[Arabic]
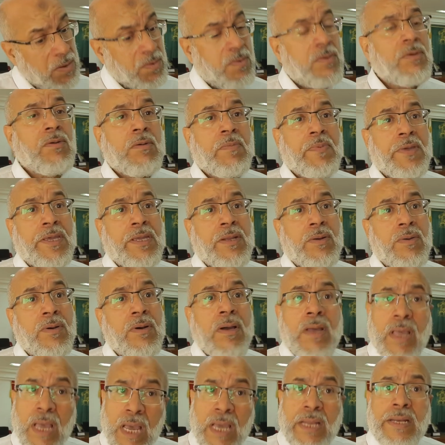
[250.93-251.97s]
ونبينوا
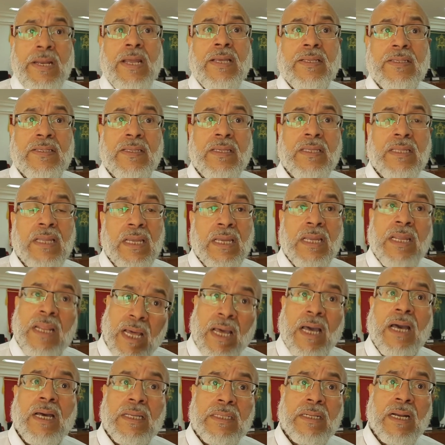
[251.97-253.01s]
ان السيده الا
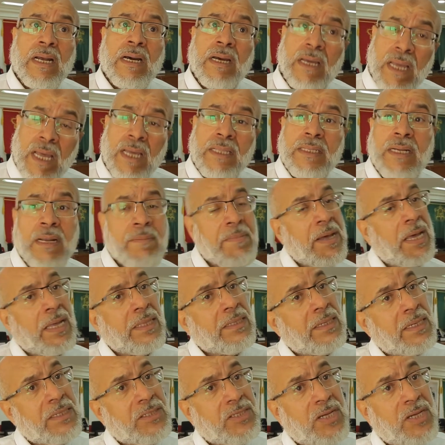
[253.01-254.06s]
قادره قادره ما قادره